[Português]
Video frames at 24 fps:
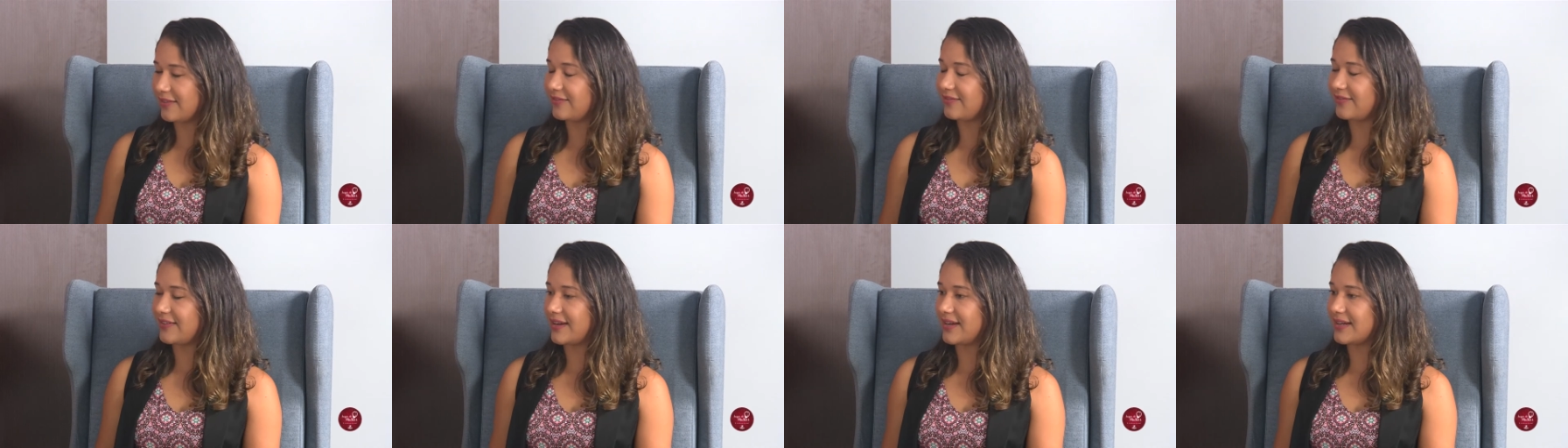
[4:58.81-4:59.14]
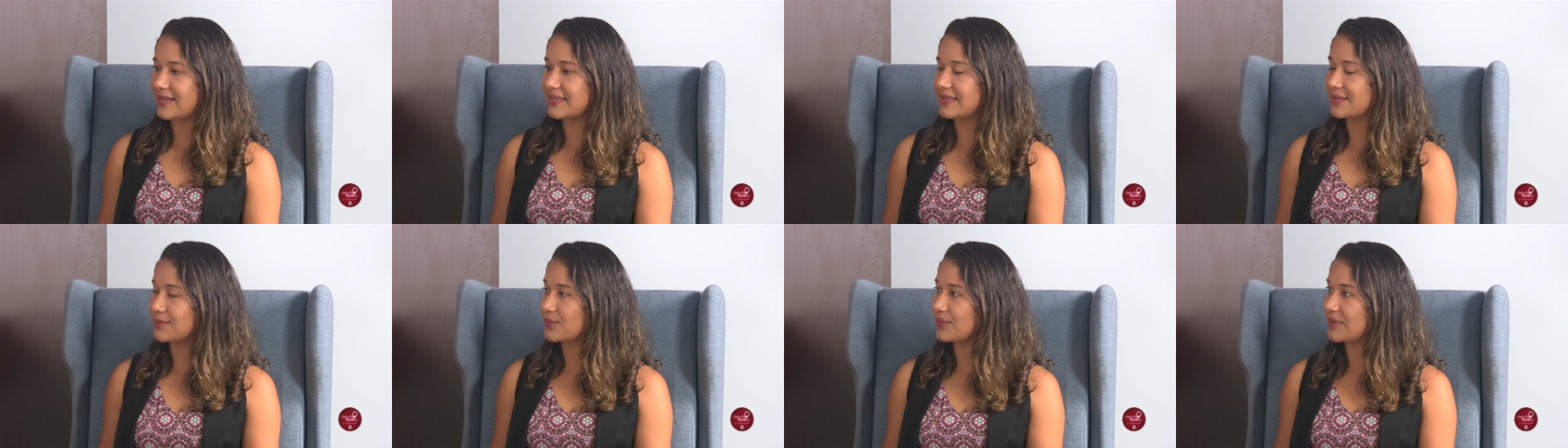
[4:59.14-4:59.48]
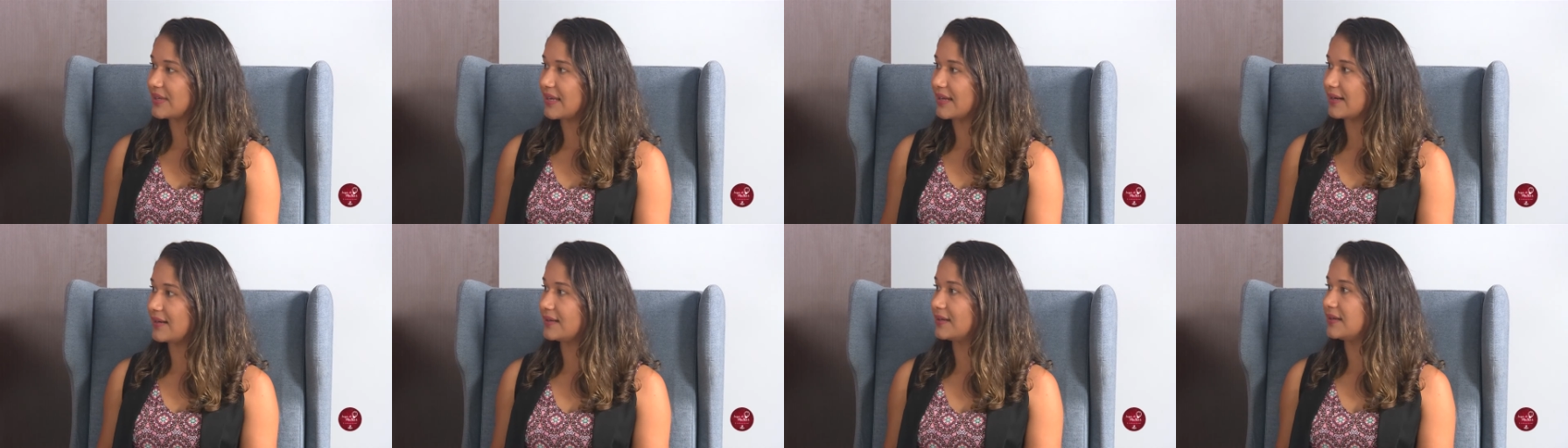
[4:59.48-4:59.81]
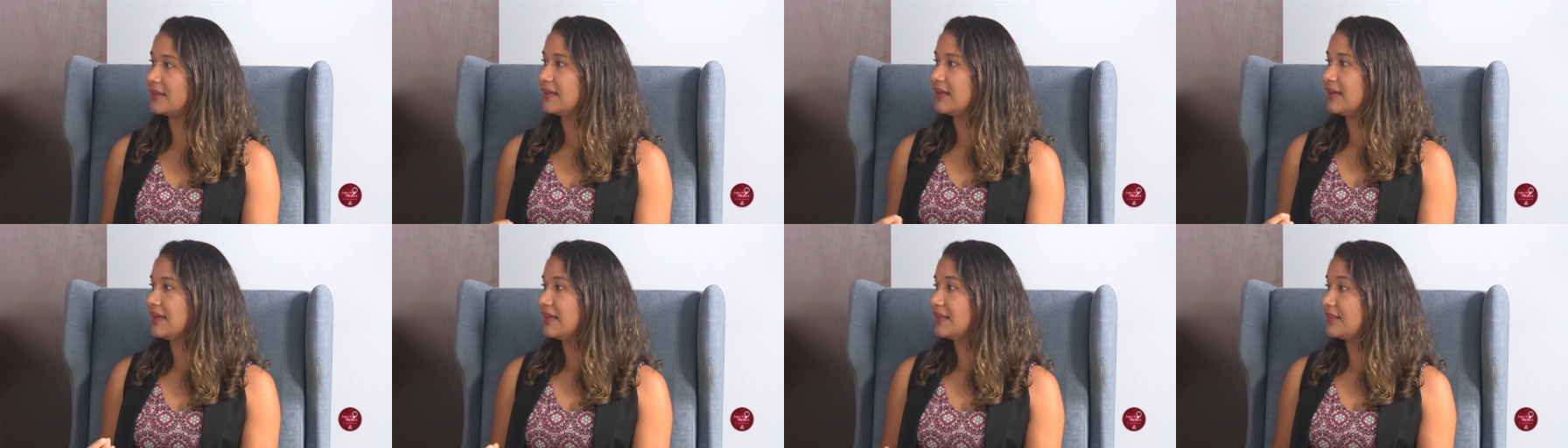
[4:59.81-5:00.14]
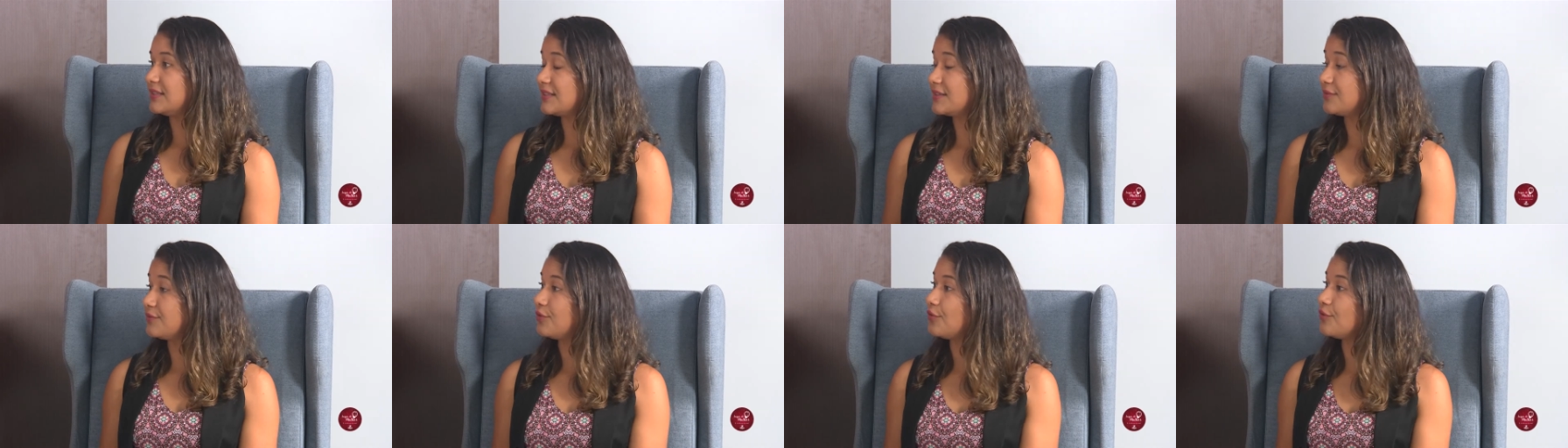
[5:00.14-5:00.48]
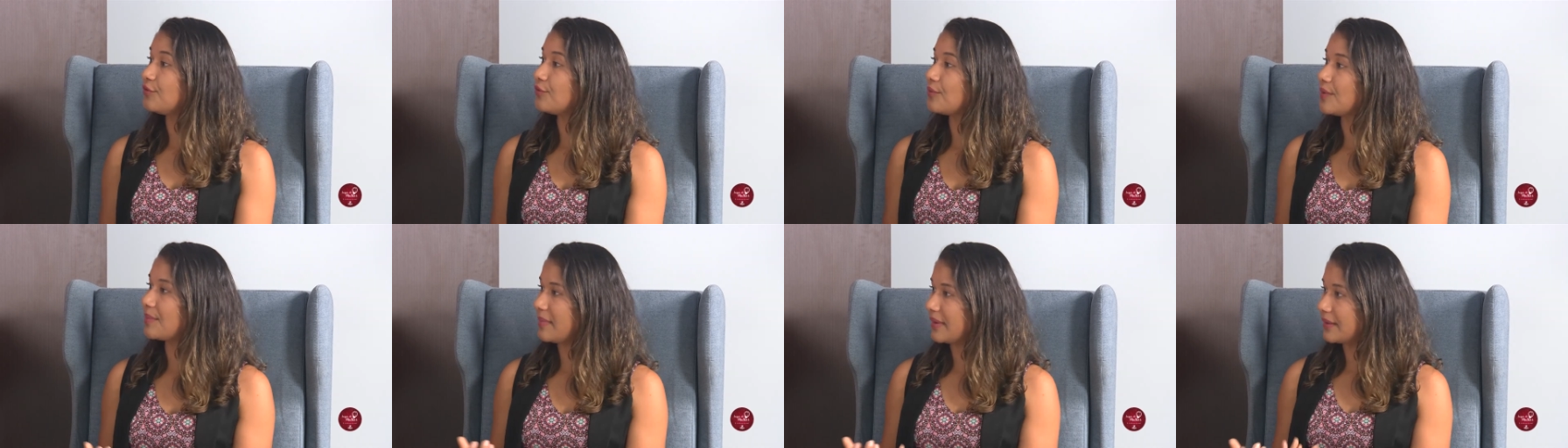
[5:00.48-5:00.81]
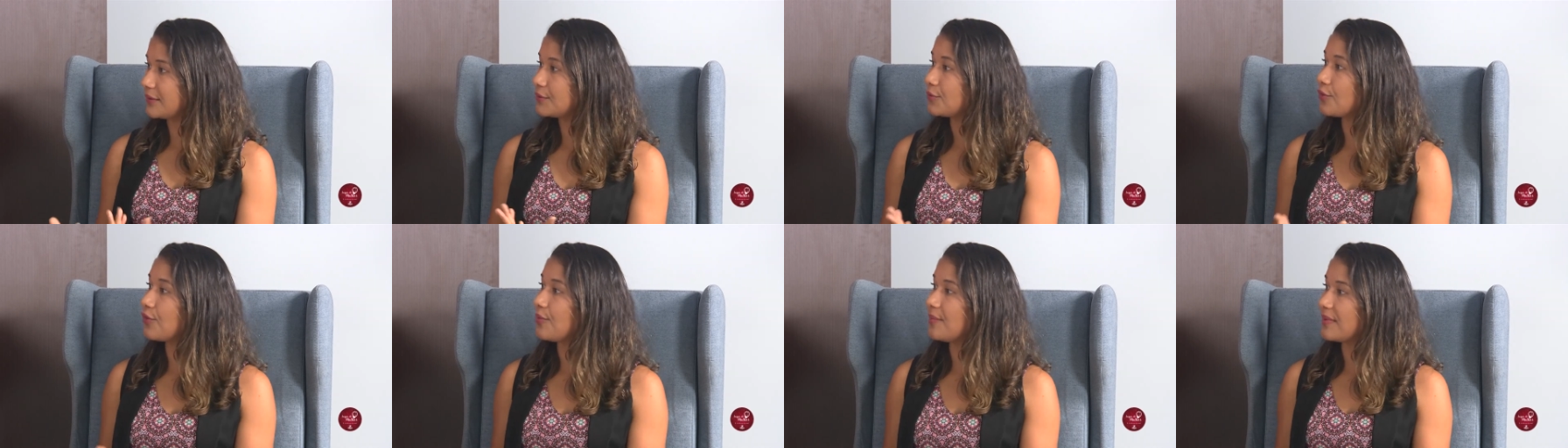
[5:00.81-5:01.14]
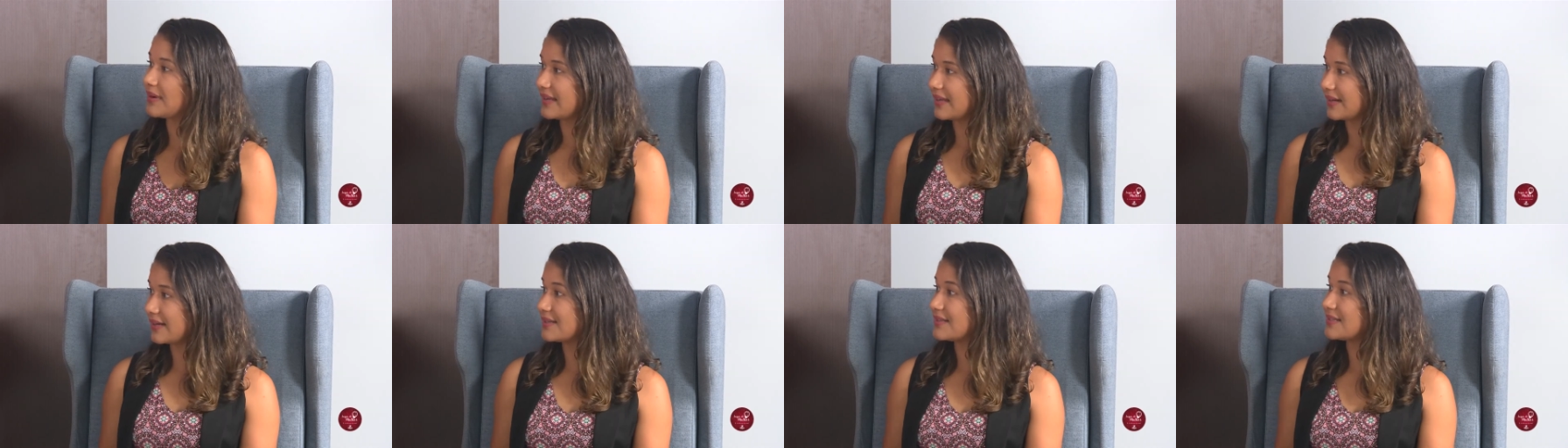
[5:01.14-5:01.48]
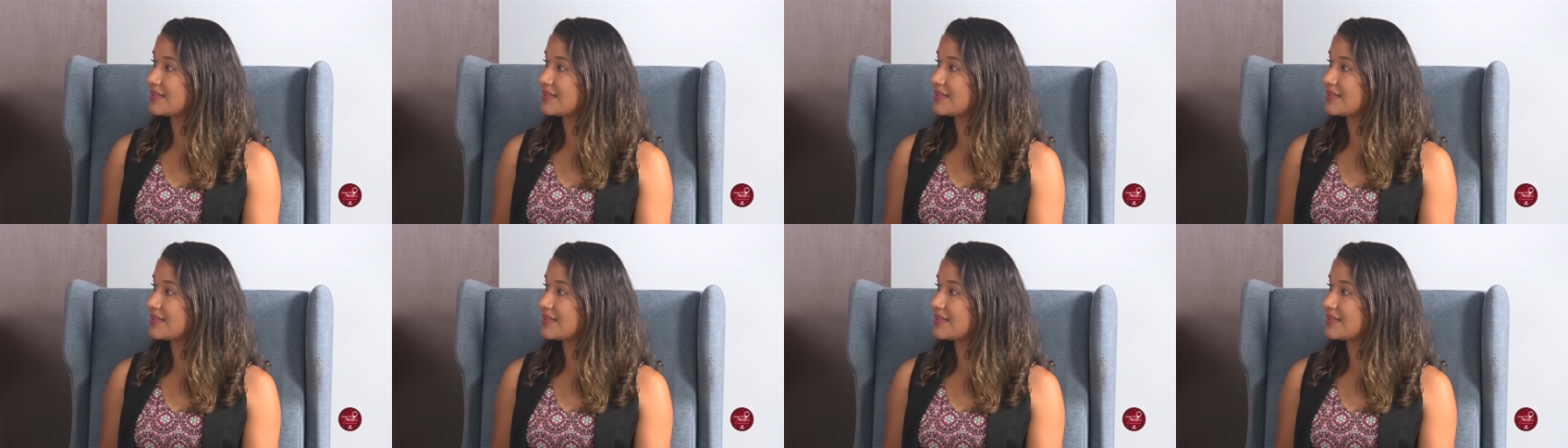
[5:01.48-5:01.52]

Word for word: faz com que ela desenvolva um hematoma, que ela